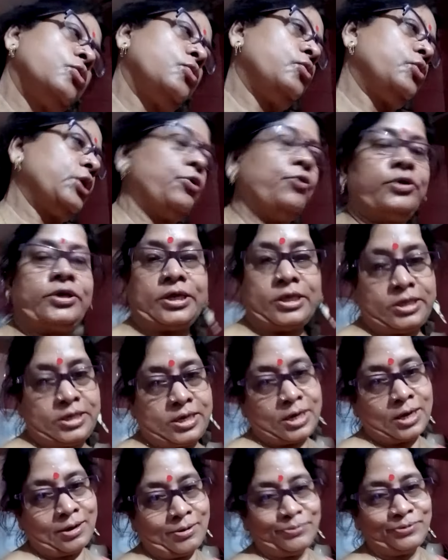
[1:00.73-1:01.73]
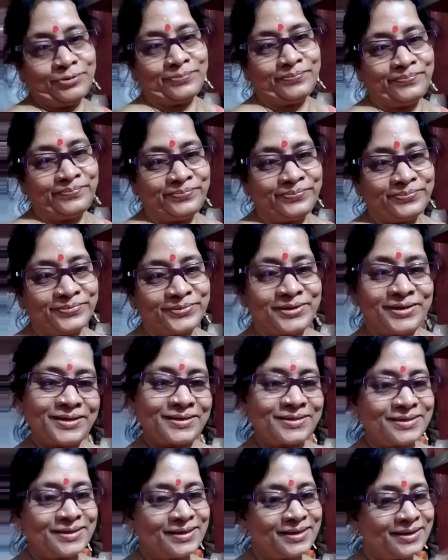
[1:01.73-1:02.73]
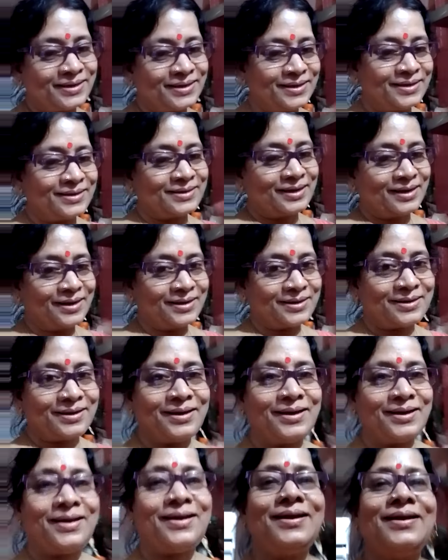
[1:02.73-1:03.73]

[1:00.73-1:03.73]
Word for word: করে ওইটা দিয়ে খাবো ঠিক আছে টাটা